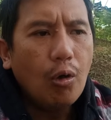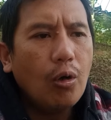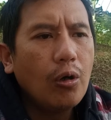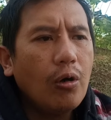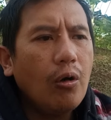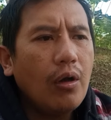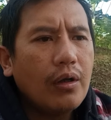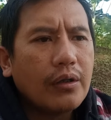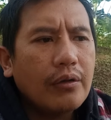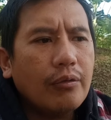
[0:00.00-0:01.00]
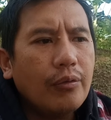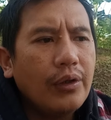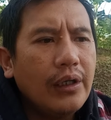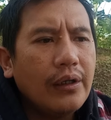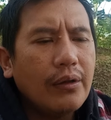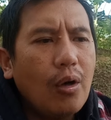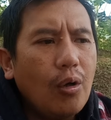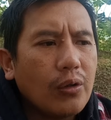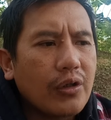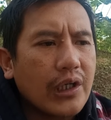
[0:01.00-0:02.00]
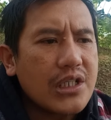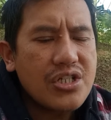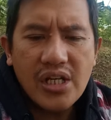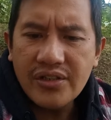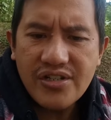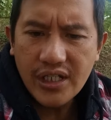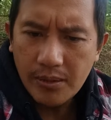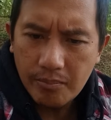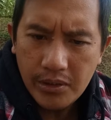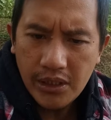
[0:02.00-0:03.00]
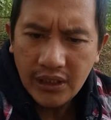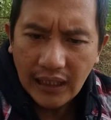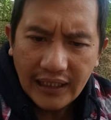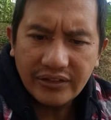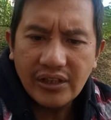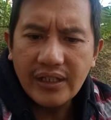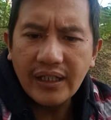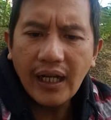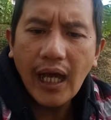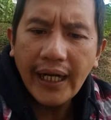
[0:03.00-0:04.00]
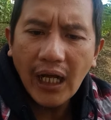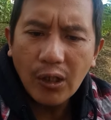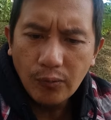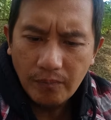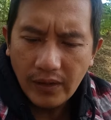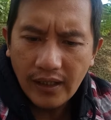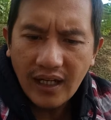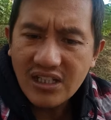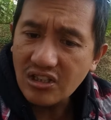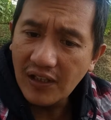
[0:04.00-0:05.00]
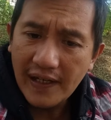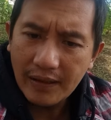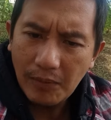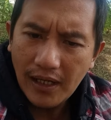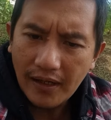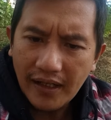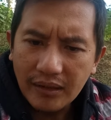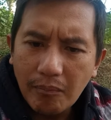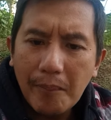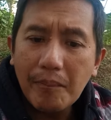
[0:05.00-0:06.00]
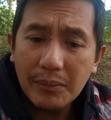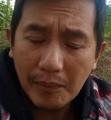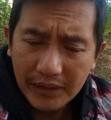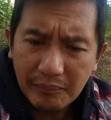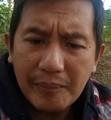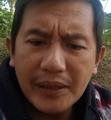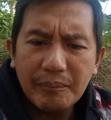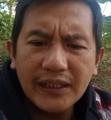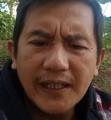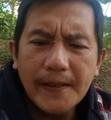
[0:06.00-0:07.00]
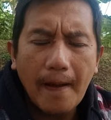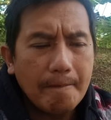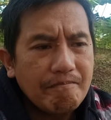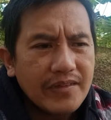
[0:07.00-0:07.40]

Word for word: all all Christians are being hunted na ananup da nga kasla animal kat mapat mapat da